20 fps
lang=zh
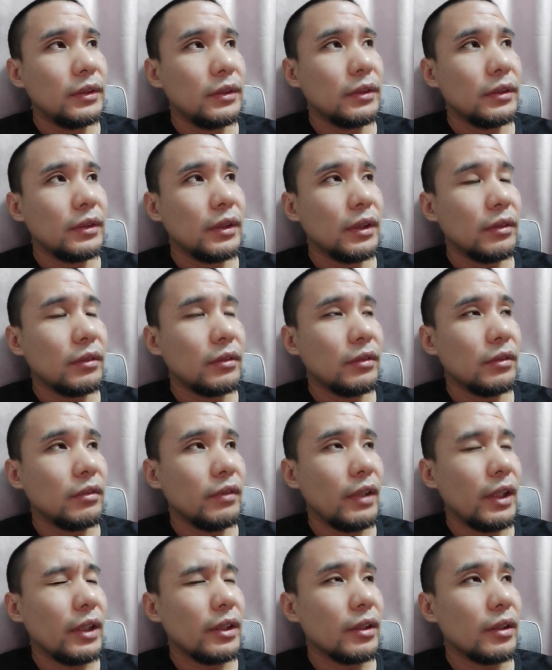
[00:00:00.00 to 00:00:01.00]
然后
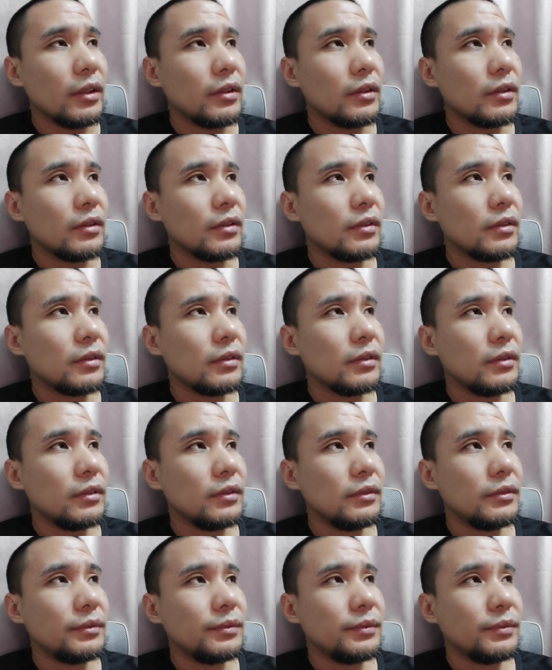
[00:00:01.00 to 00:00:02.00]
晚上
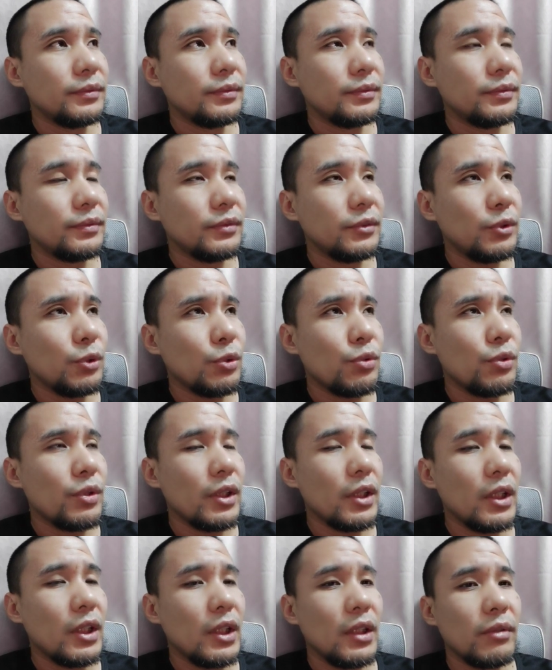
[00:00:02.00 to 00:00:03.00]
又出去
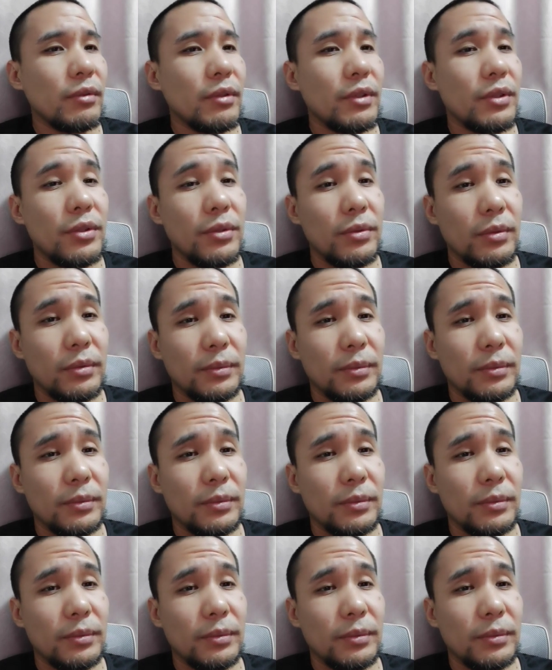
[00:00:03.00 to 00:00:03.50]
喝了顿酒，